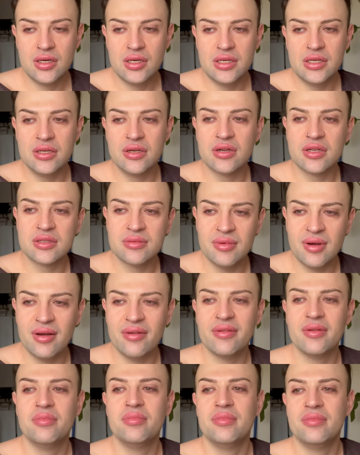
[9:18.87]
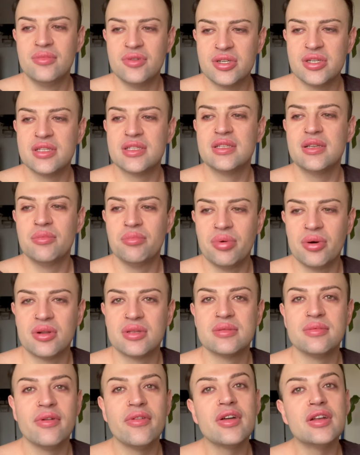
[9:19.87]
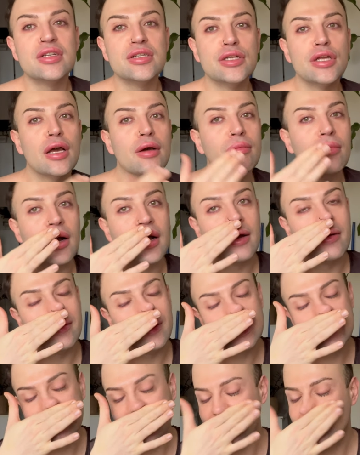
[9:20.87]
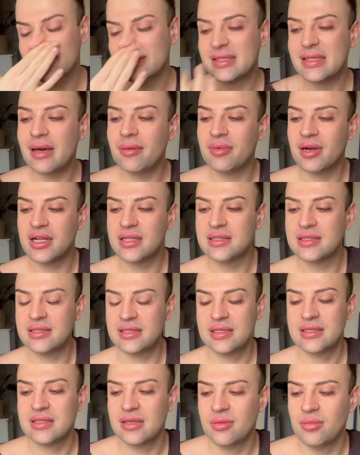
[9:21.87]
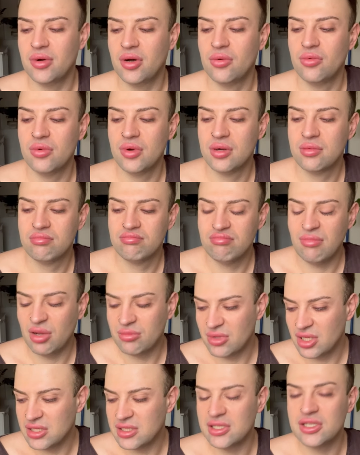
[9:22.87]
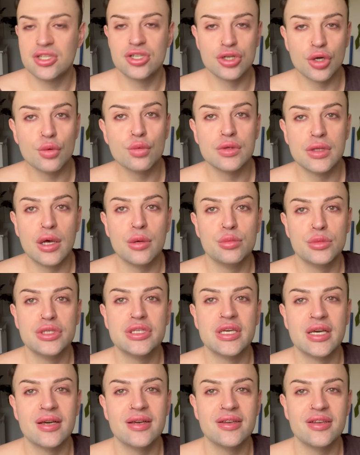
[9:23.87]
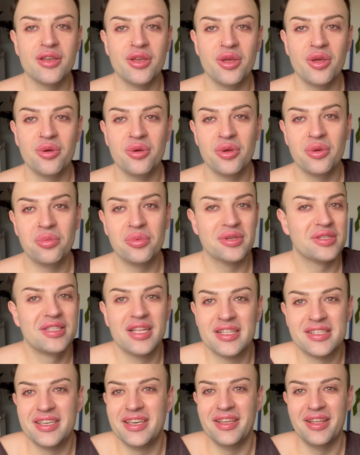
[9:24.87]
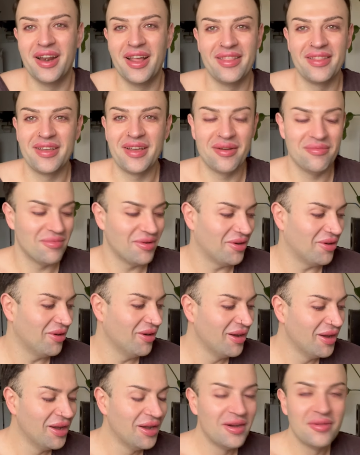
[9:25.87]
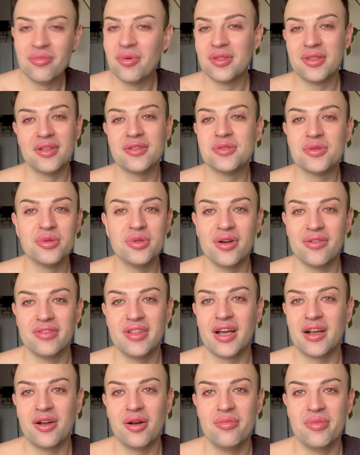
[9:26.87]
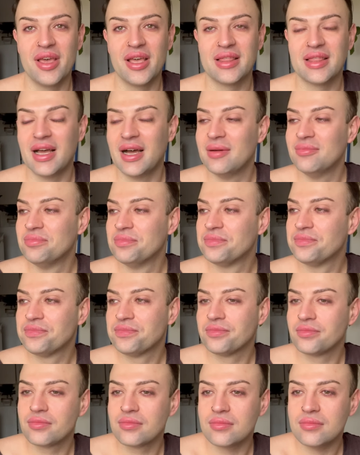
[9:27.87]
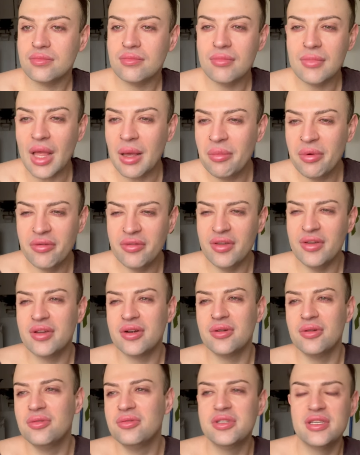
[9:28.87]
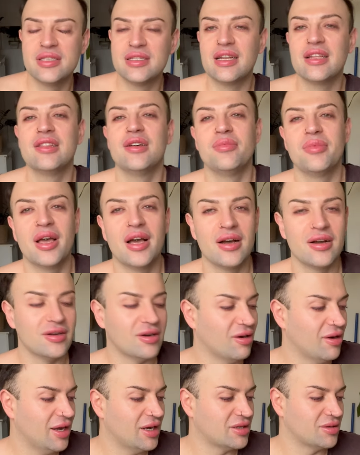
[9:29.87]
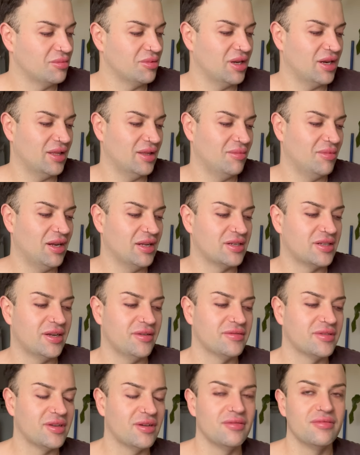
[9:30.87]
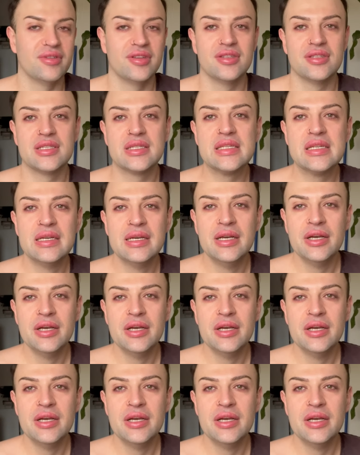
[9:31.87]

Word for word: i muszę z nią porozmawiać, czy ja mogę was tam zabrać ze sobą. Mam nadzieję, że uda mi się i, i poznacie Irenkę, bo, bo to cudowna kobieta. Pewnie ludzie z Radomia kojarzą Irenę Maliszewską, więc,